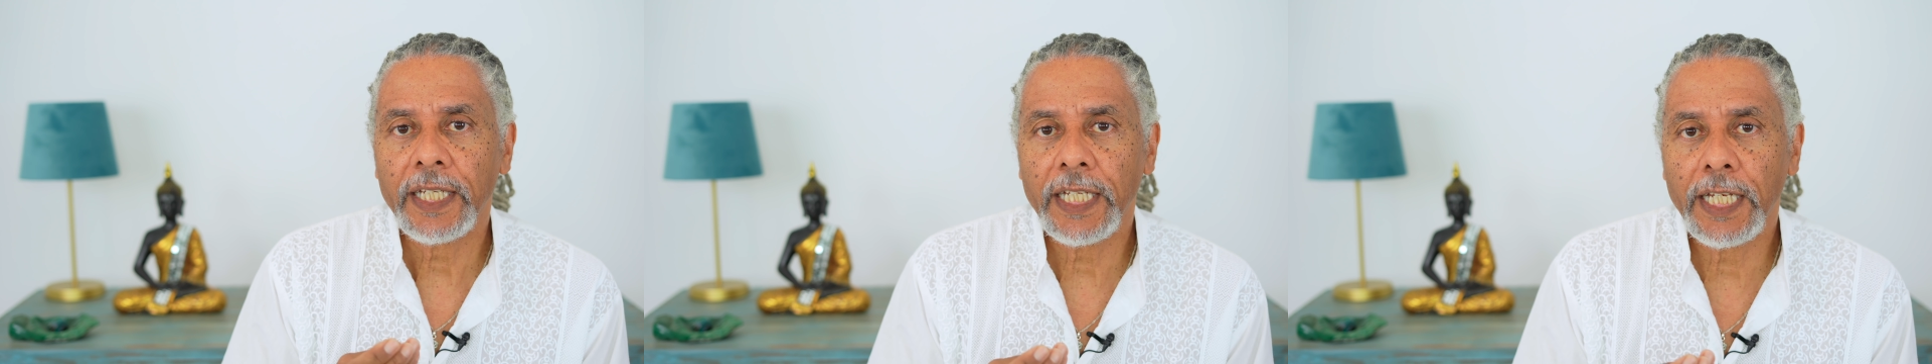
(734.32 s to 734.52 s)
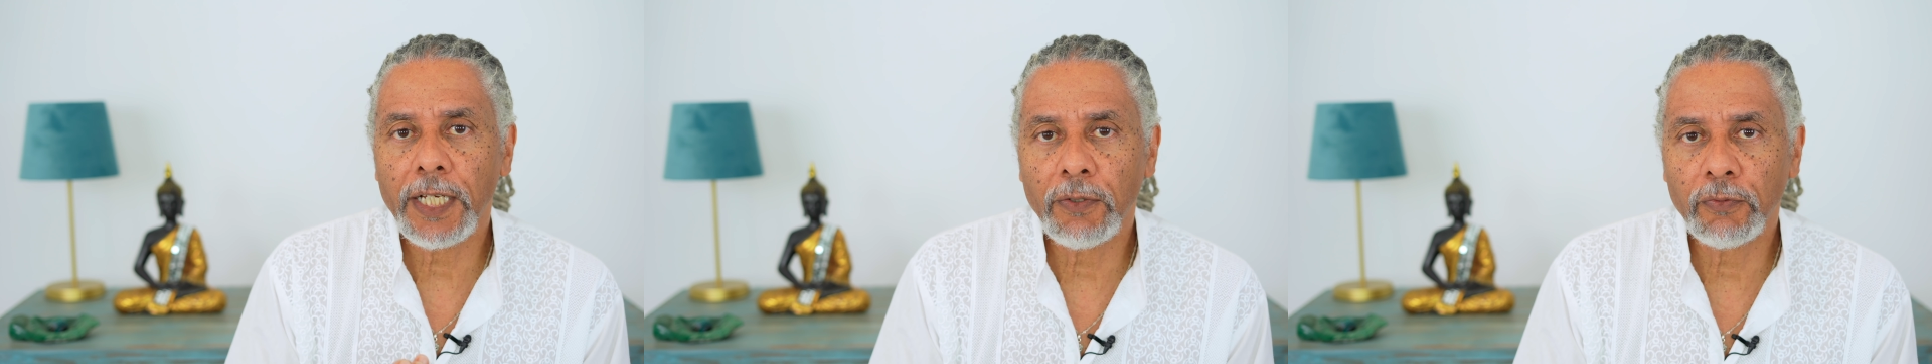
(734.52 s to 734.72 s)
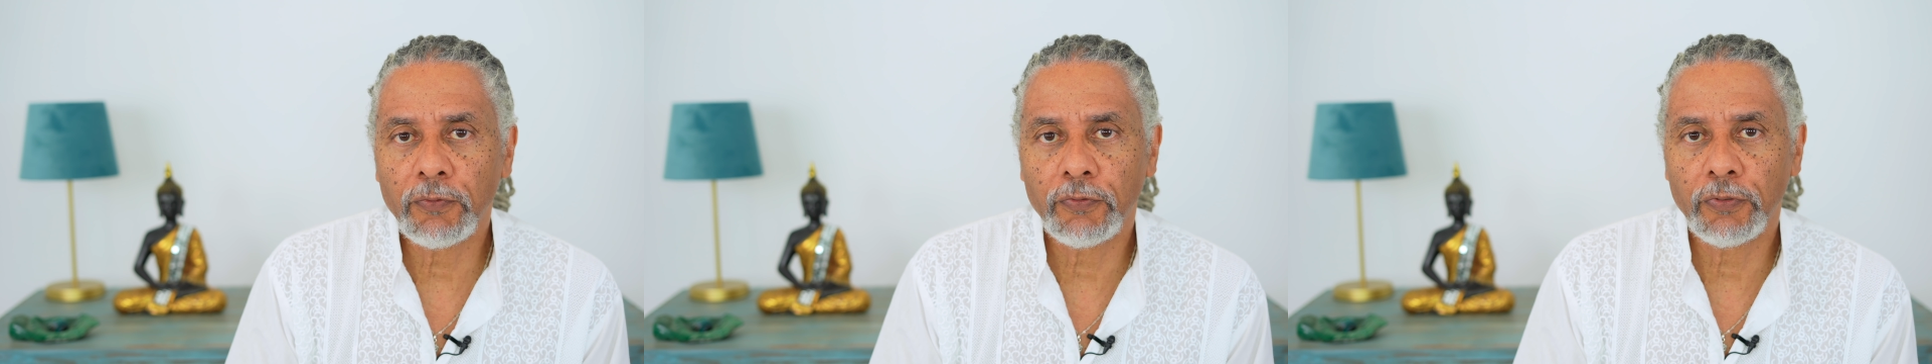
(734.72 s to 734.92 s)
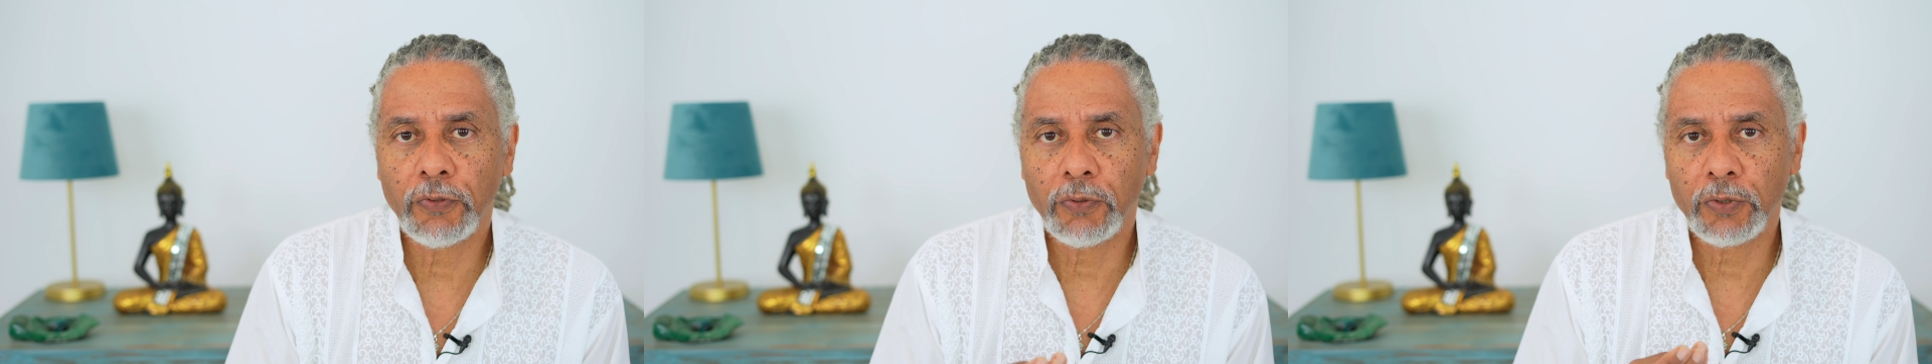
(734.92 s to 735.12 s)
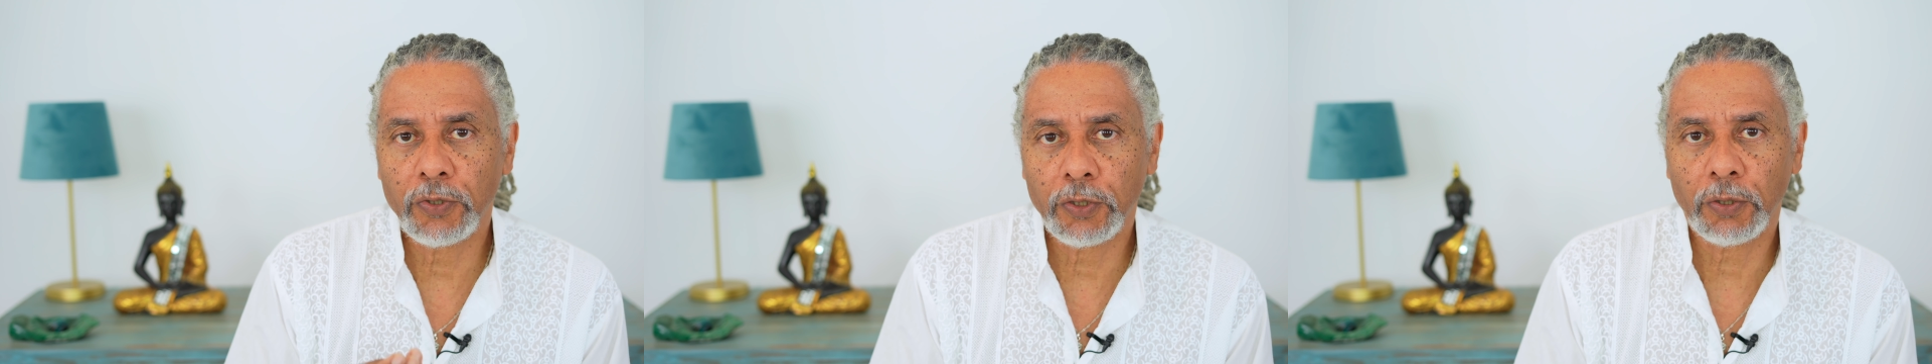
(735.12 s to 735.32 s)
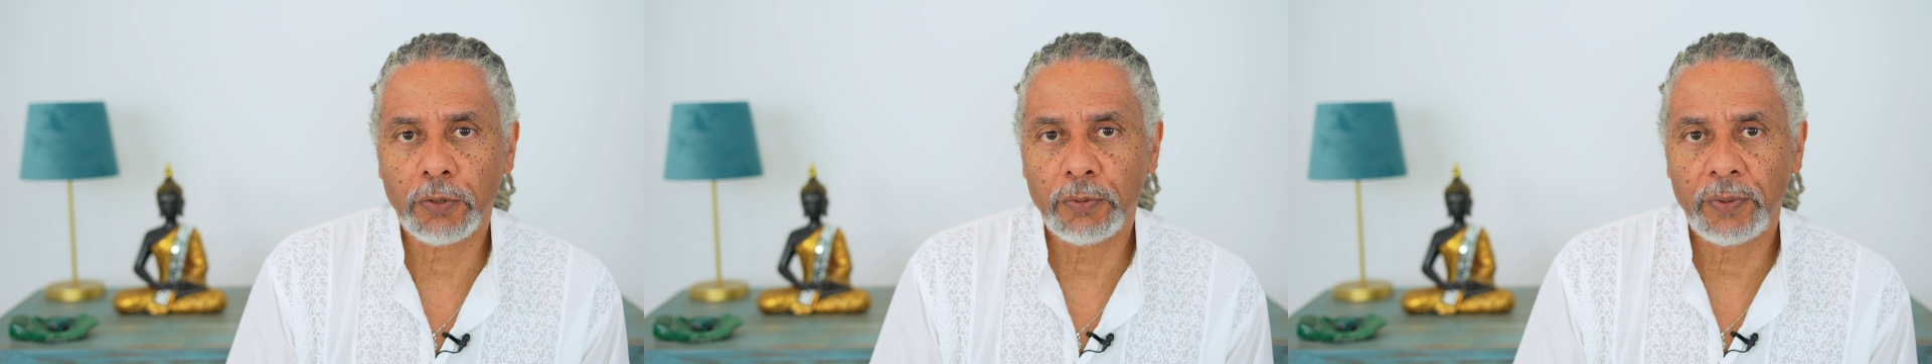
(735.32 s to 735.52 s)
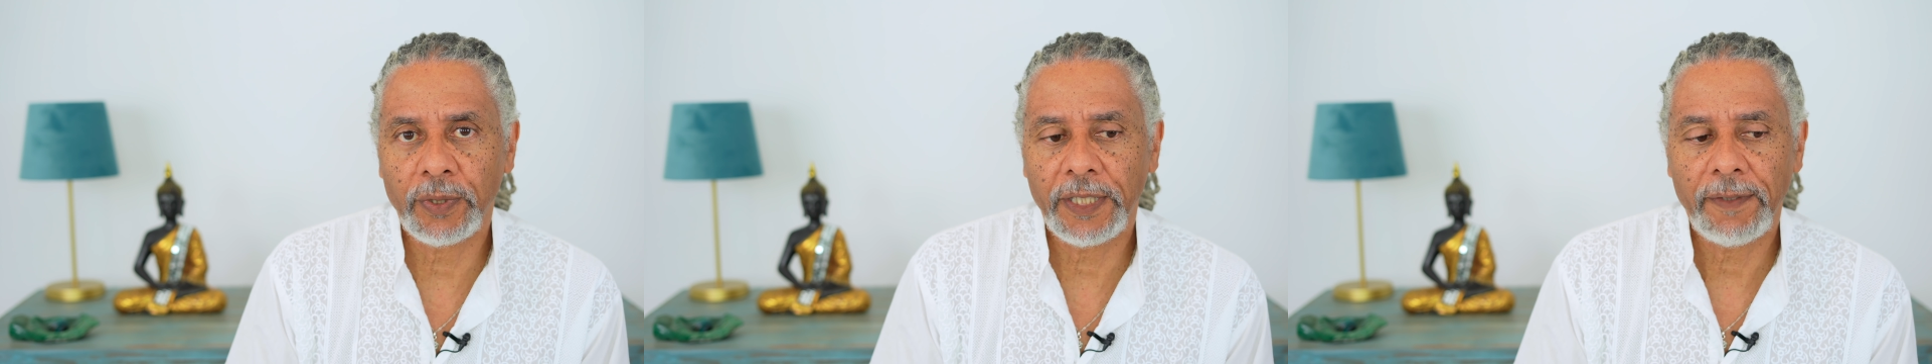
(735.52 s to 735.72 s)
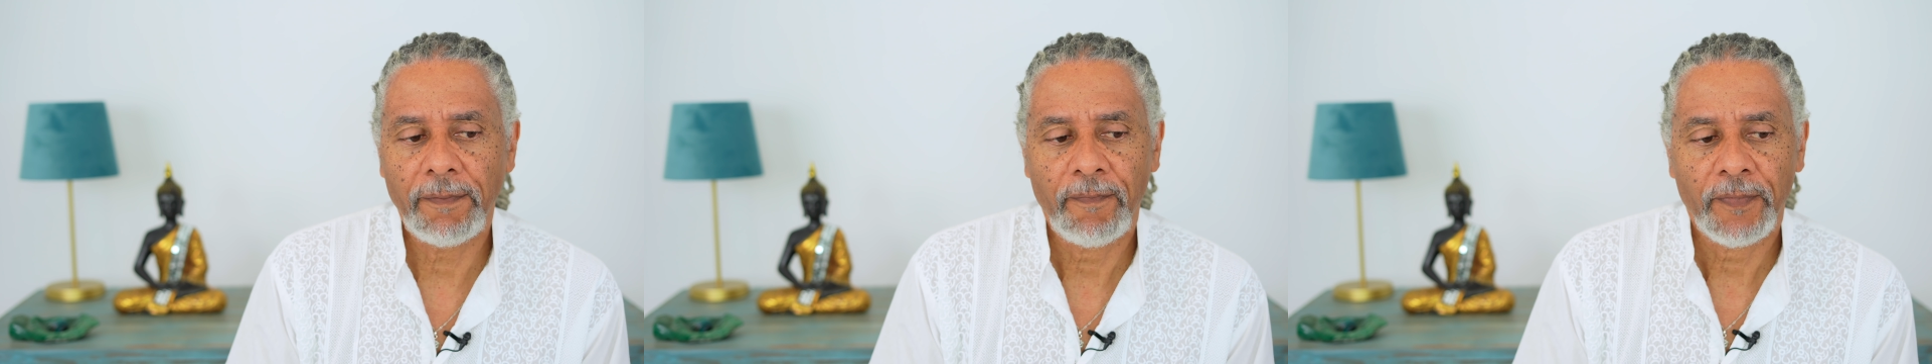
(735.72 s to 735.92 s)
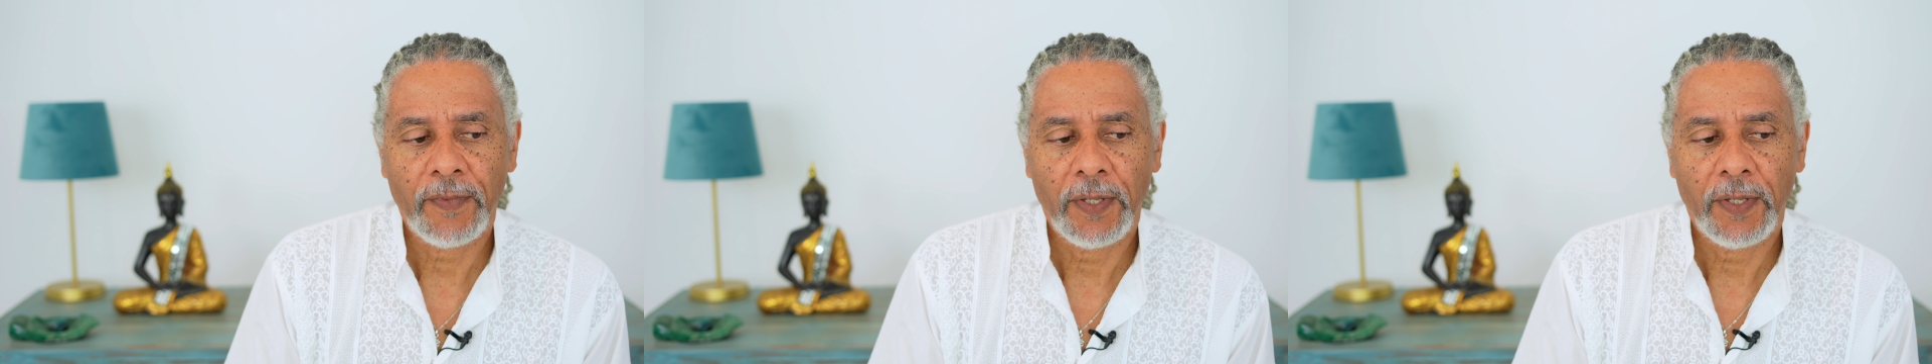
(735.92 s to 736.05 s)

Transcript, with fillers: il nous faut aujourd'hui